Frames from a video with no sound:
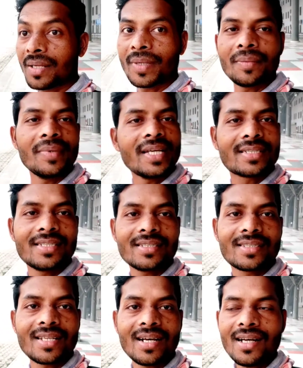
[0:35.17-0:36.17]
मेरे मन में एक
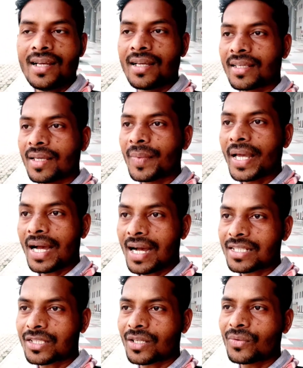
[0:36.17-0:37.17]
चीज़ था कि मैं
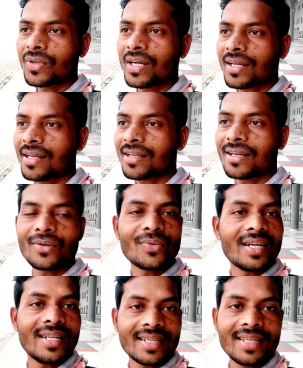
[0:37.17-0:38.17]
आज करूंगा कल
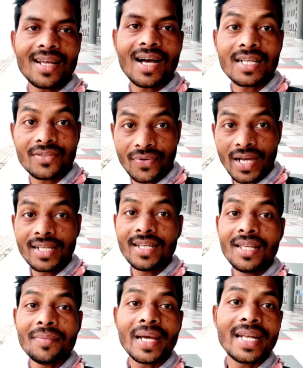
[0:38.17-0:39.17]
करूंगा लेकिन आज
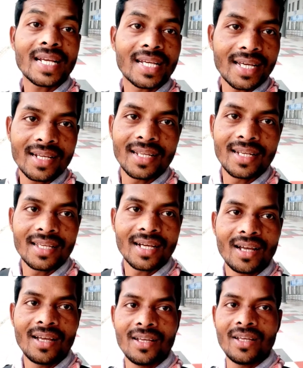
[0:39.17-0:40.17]
फाइनली मैंने कर ही
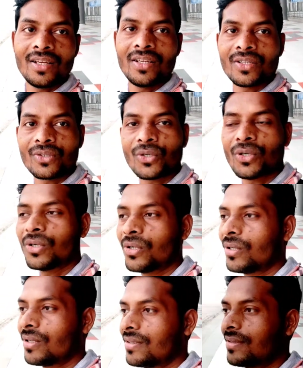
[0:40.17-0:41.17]
लिया तो
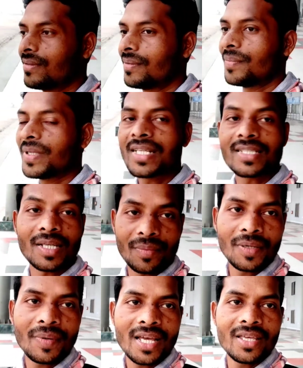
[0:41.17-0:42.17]
मेरे
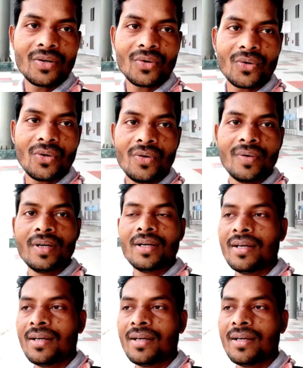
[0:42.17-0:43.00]
सभी भाइयों को